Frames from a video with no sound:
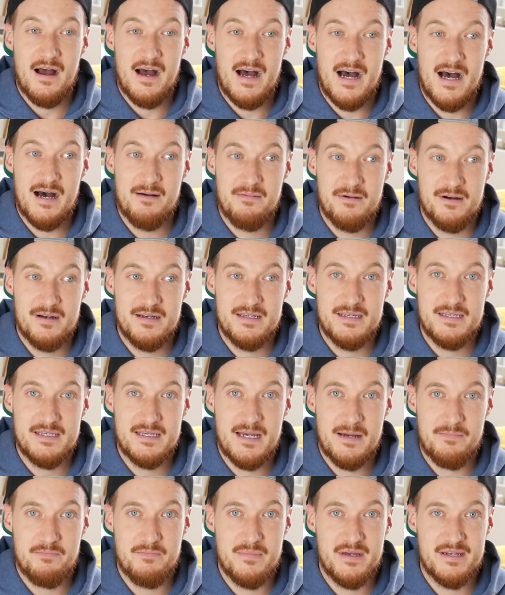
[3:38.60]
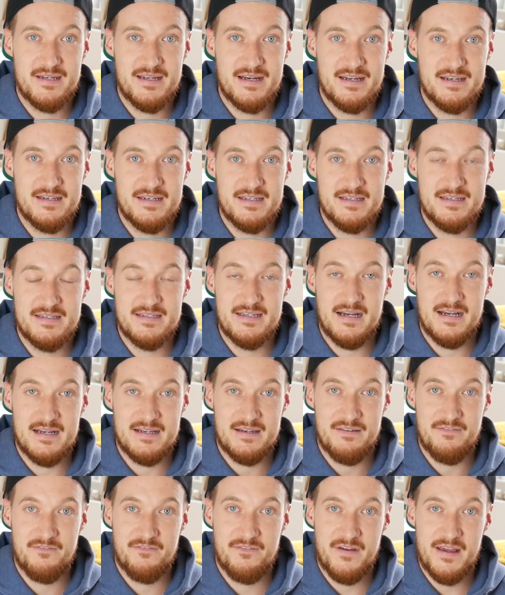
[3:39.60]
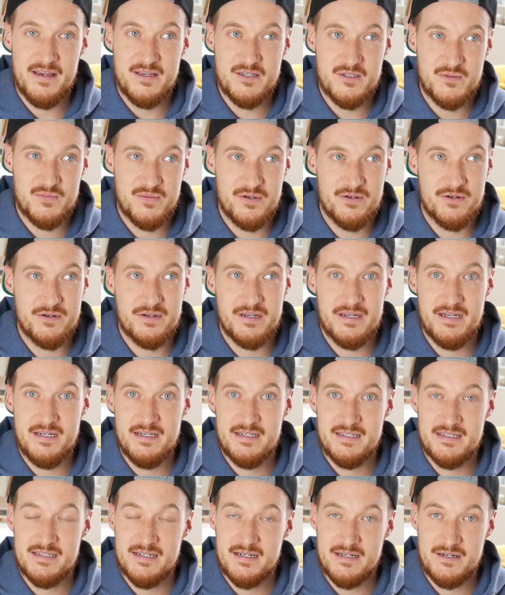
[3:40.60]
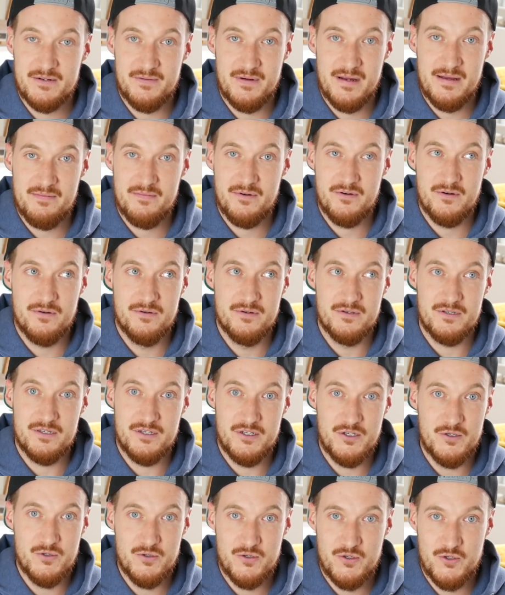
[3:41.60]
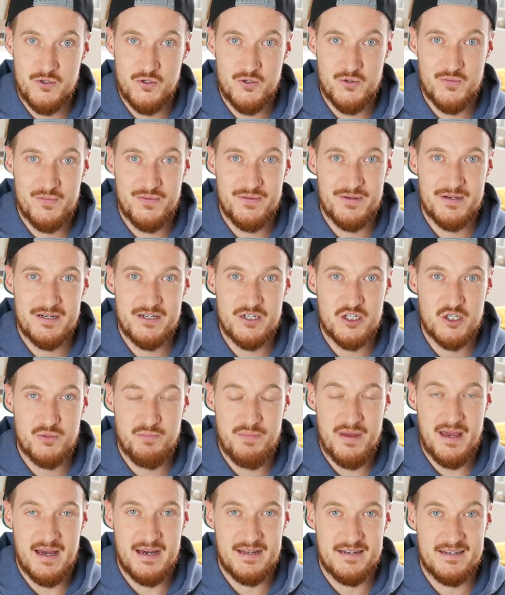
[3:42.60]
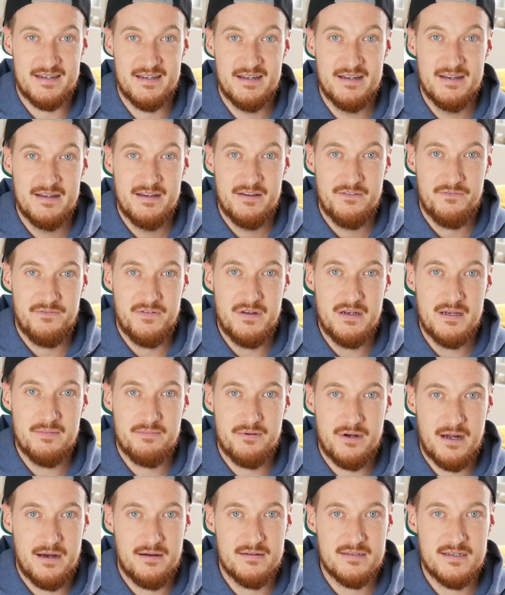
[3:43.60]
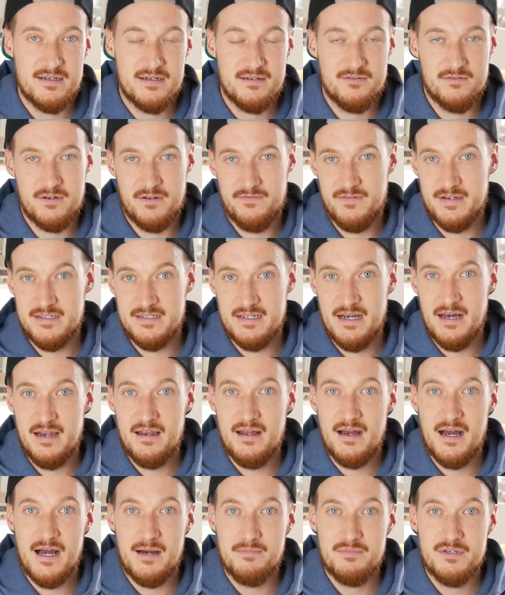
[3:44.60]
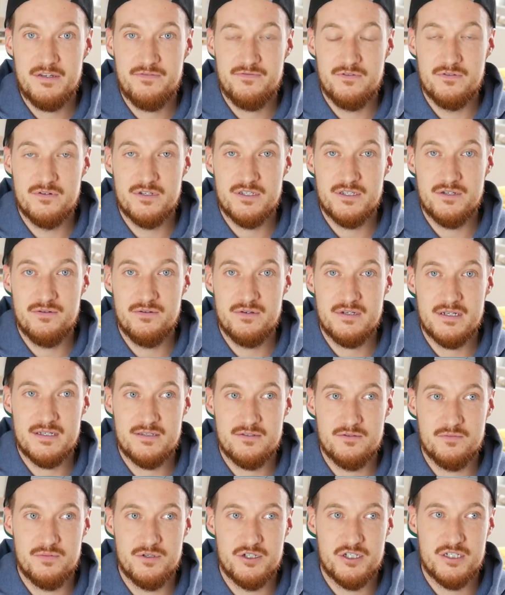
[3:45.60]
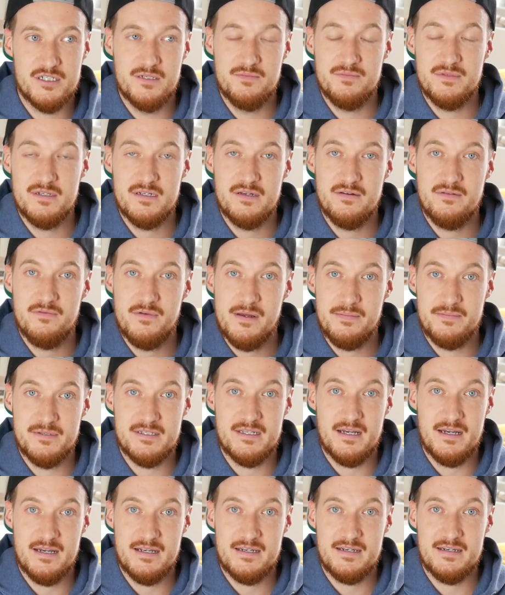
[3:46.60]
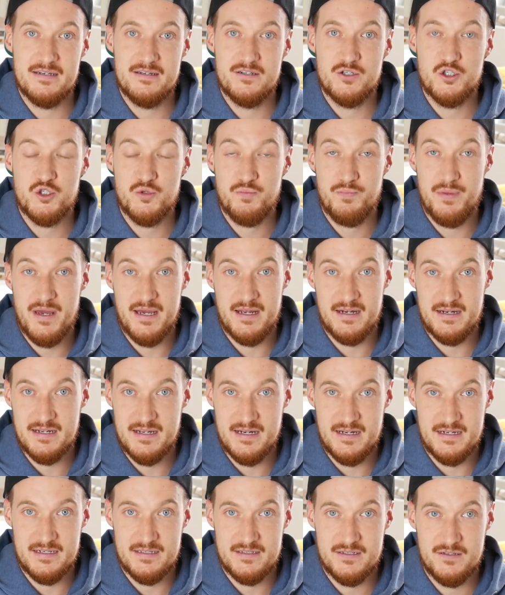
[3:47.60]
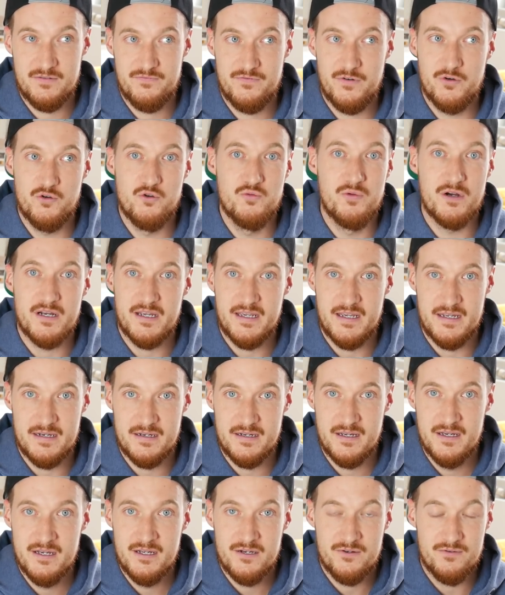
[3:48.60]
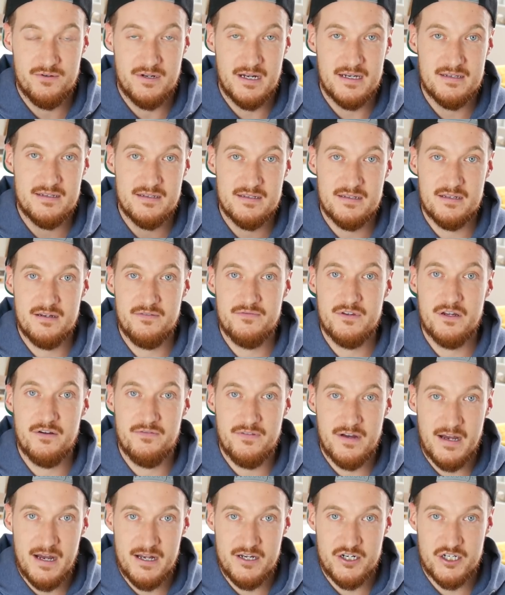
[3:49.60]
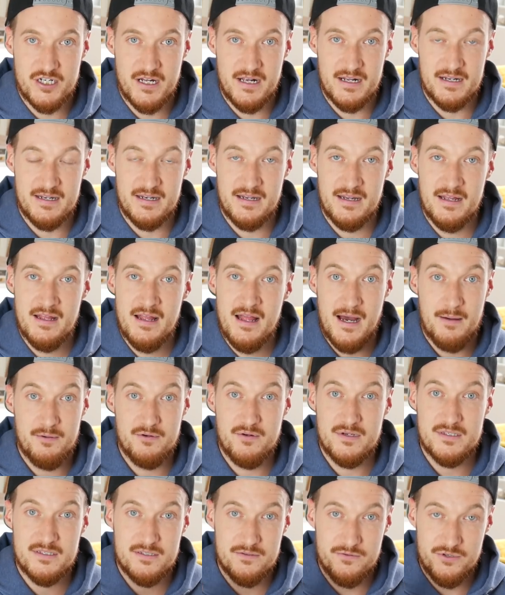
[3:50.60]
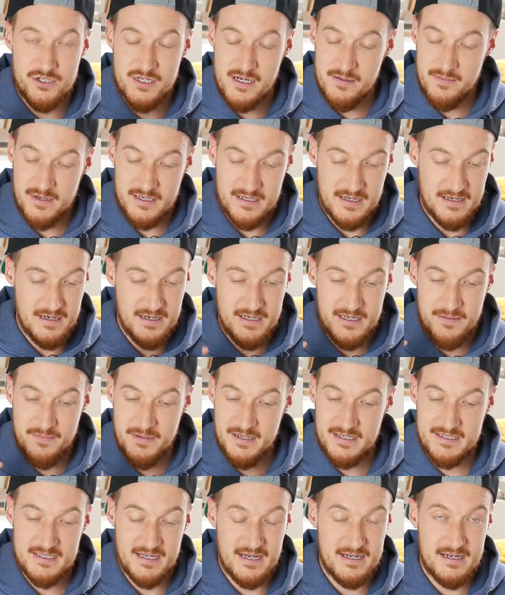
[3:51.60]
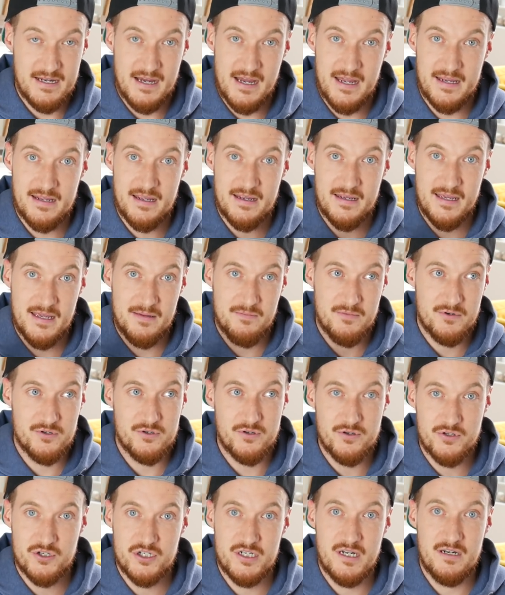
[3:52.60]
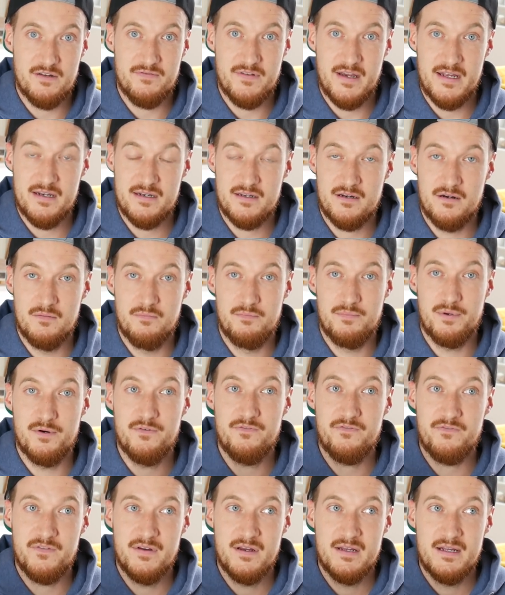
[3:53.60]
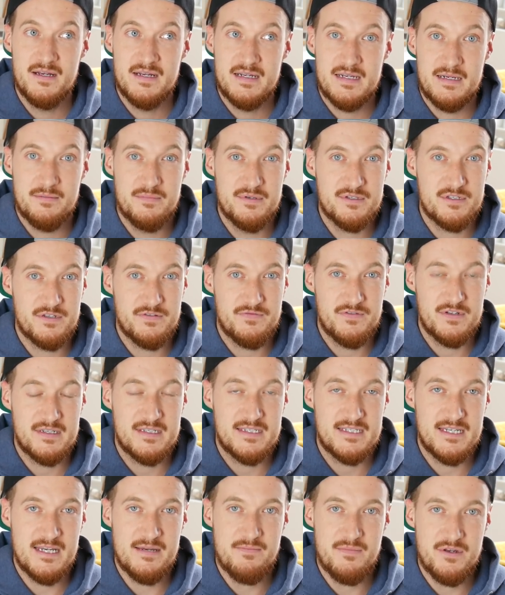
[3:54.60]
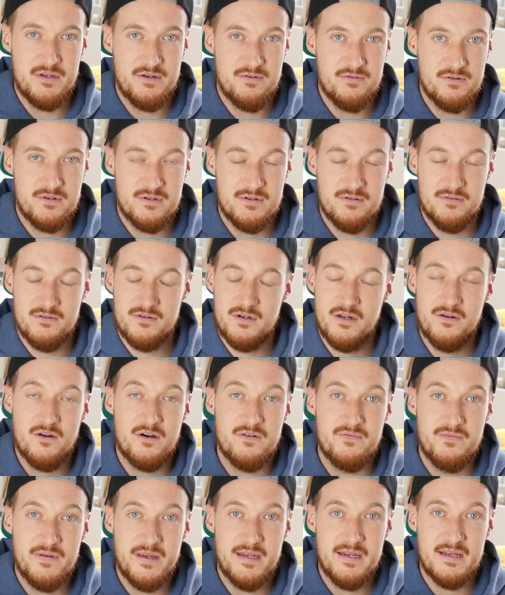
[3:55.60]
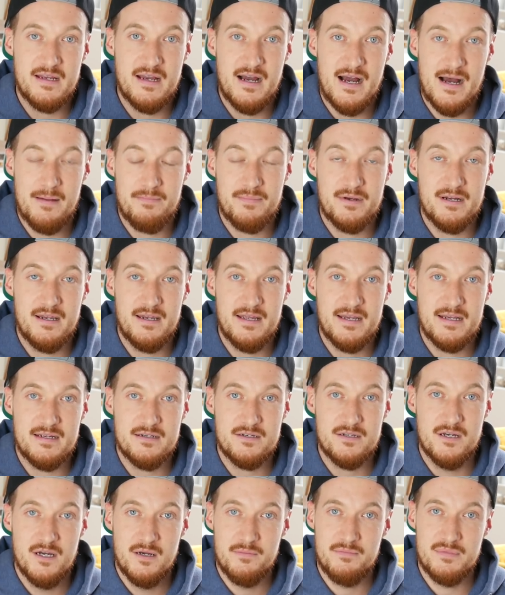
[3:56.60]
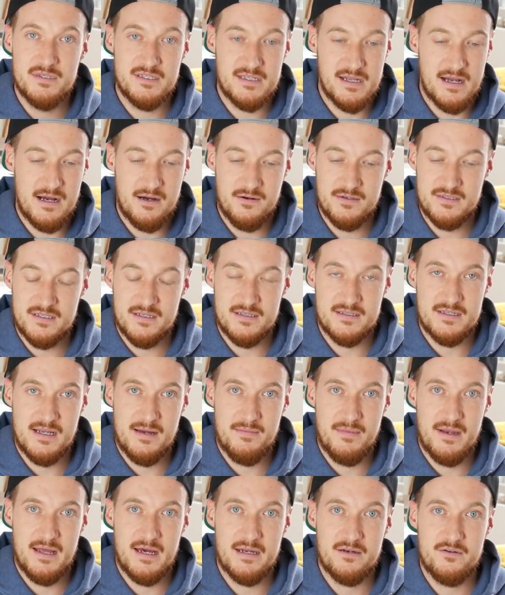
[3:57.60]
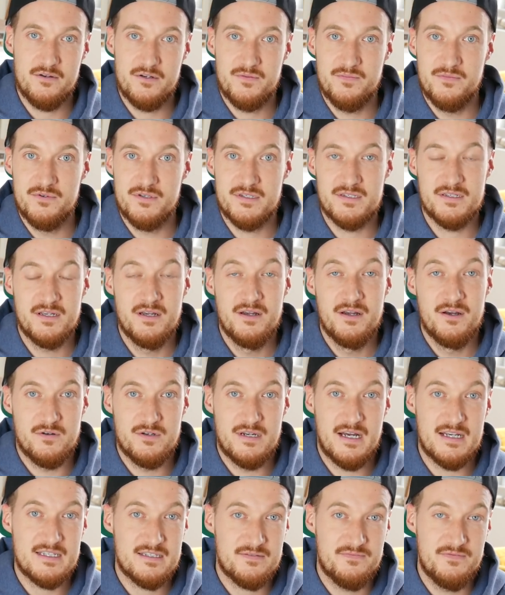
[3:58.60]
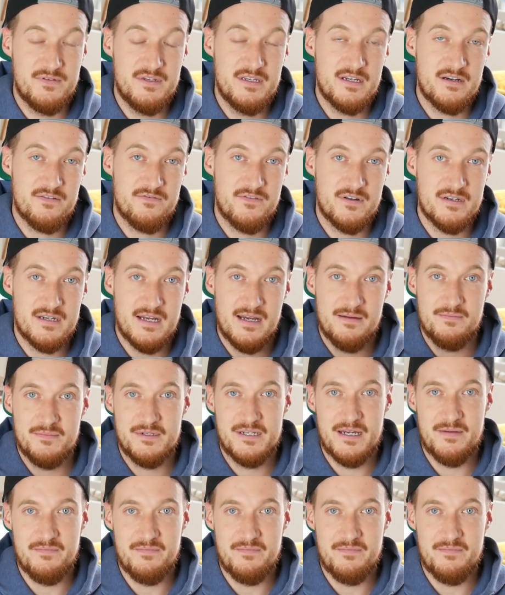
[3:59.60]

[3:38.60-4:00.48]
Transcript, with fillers: Aber ich habe mir dann die Seiten Facebook, Instagram und YouTube gesperrt. Viele Browser oder fast alle haben die Funktion, dass du bestimmte Webseiten sperren kannst, vorübergehend. Du kannst das dann auch wieder freischalten. Aber du hast so schnell mal deine Lieblingsseite eingegeben und drückst schnell auf Enter und buff, dann bist du für 10 Minuten oder noch weniger abgelenkt, bist raus aus deinem Lernrhythmus und hast wieder von deinem